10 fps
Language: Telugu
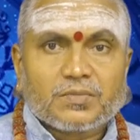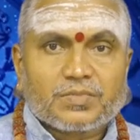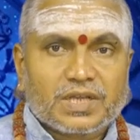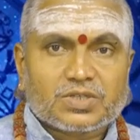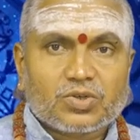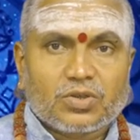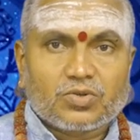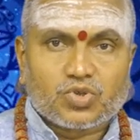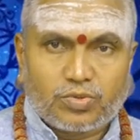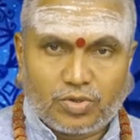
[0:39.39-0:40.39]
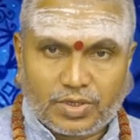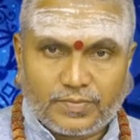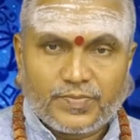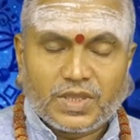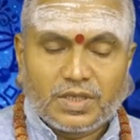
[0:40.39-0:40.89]
ప్రేక్షకులకు శుభోదయం
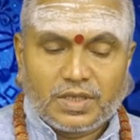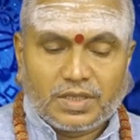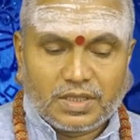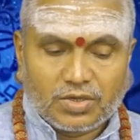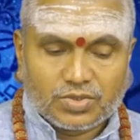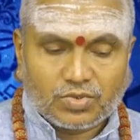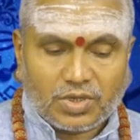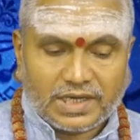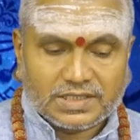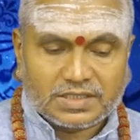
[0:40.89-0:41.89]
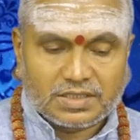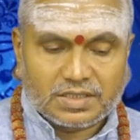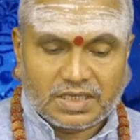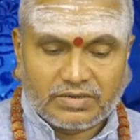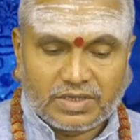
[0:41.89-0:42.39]
ఈరోజు ఆగస్టు
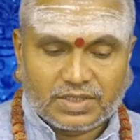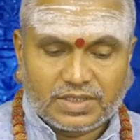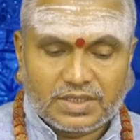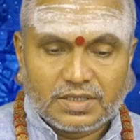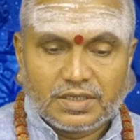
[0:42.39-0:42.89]
ఇరవయో తేదీ